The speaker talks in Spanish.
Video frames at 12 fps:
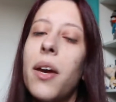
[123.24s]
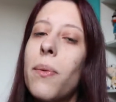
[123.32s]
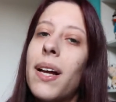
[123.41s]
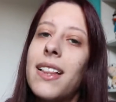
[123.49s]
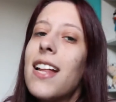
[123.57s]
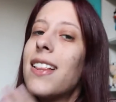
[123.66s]
es
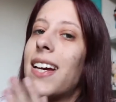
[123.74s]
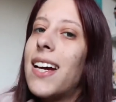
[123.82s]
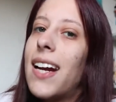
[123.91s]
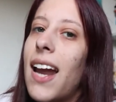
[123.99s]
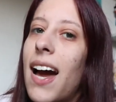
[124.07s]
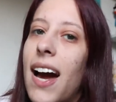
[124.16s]
bastante
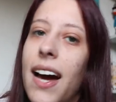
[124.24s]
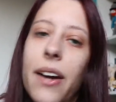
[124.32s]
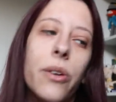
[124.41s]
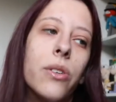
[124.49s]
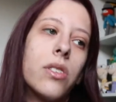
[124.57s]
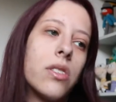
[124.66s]

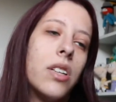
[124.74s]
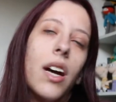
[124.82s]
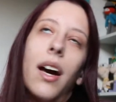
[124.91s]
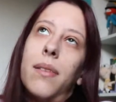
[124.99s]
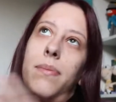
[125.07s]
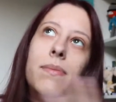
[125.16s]
claro, o
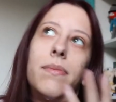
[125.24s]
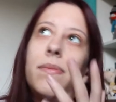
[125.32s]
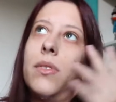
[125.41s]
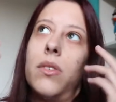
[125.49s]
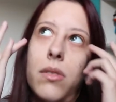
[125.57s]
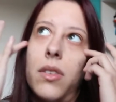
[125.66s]
sea,
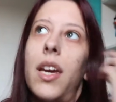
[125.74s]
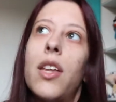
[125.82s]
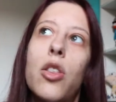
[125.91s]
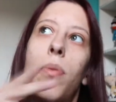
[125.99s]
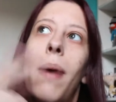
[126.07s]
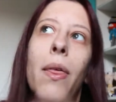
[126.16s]

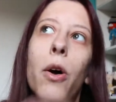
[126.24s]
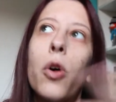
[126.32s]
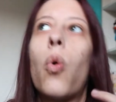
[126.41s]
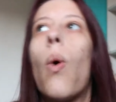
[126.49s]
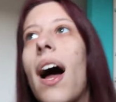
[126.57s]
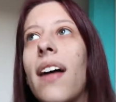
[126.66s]
es 2 más 2,
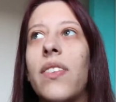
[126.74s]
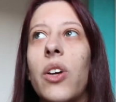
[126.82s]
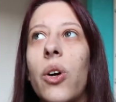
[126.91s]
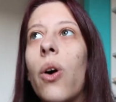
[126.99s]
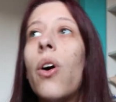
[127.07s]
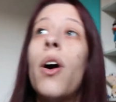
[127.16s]

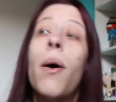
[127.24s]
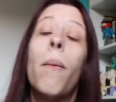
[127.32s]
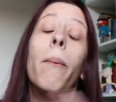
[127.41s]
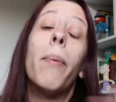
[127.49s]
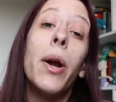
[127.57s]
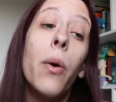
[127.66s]
4.
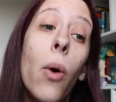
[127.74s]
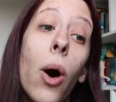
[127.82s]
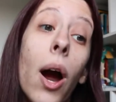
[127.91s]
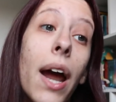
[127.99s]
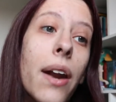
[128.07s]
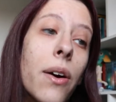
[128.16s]
Pero
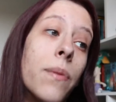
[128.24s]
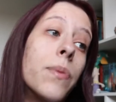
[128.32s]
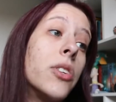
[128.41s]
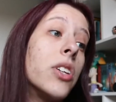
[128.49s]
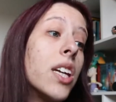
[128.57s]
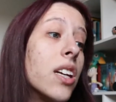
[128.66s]
bueno,
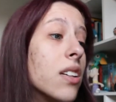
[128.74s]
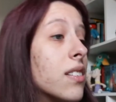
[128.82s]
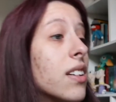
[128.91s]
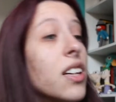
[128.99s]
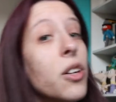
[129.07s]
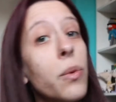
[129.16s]
si quieren
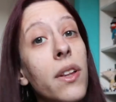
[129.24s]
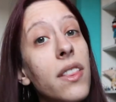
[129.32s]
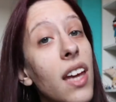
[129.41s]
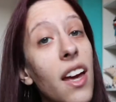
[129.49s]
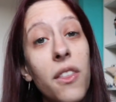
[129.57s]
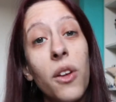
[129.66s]
seguir
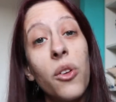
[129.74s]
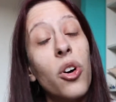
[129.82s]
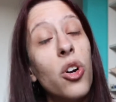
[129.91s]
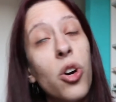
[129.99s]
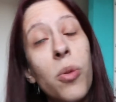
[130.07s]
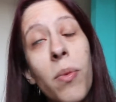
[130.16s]
vendiendo todo
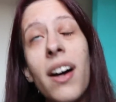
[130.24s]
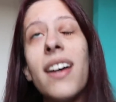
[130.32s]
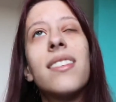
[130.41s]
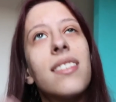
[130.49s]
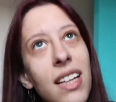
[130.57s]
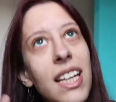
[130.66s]
lo
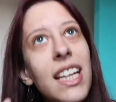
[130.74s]
demás,